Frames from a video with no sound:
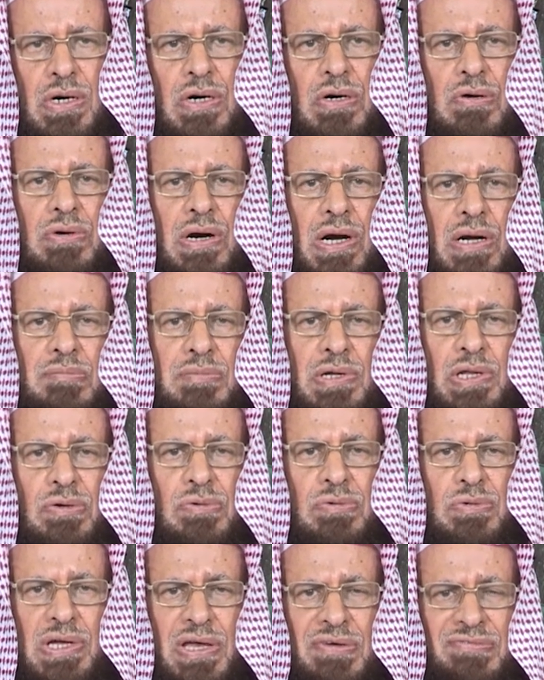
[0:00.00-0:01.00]
هو
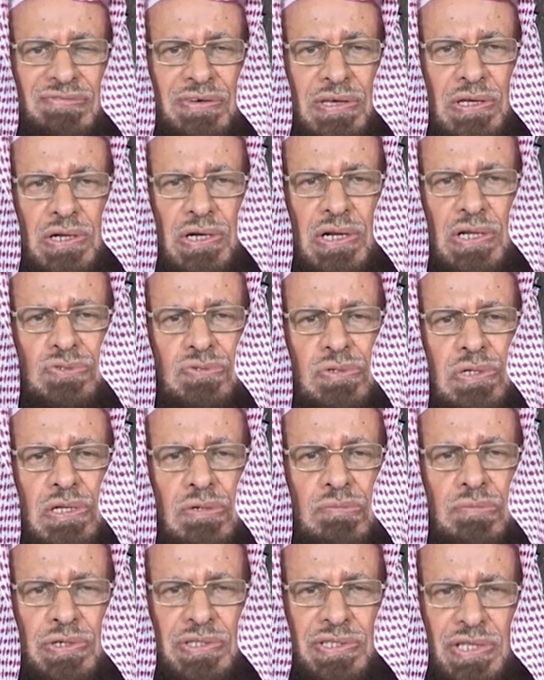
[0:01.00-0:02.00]
ملء كفي الرجل
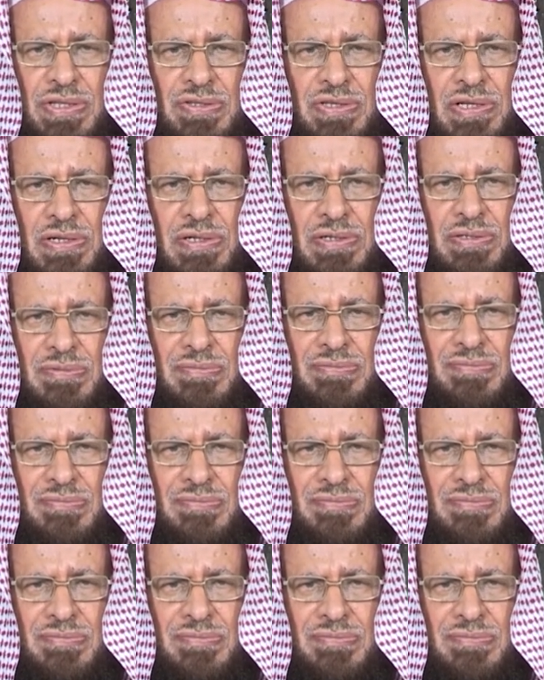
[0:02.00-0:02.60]
المعتدل